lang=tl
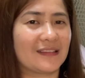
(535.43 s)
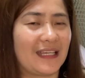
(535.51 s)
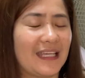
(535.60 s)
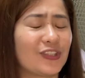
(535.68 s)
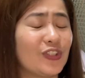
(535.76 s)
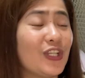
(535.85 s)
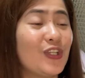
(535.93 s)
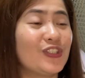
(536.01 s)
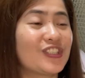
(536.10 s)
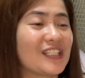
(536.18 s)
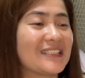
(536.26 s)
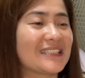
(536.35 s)
ito na yung
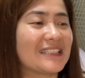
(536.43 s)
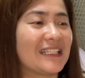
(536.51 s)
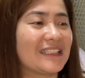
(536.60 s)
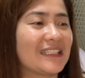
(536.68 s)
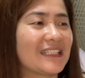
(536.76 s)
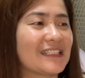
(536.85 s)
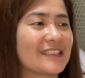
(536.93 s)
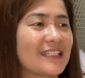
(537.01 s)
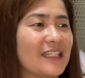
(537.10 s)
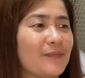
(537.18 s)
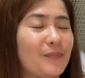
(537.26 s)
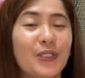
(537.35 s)
chance natin
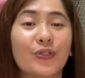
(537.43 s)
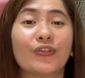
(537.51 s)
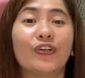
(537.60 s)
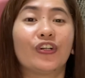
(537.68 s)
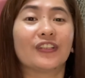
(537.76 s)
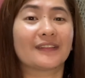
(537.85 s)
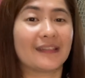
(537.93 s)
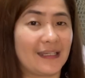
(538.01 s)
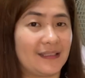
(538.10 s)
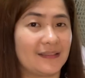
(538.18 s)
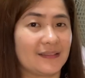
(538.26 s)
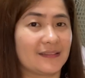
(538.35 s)
kasi pure
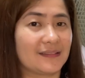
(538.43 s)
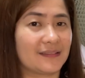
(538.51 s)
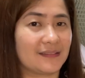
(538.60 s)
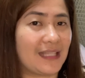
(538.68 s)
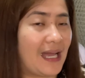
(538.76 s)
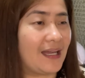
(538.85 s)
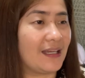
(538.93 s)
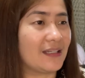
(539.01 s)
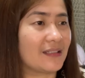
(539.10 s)
online na.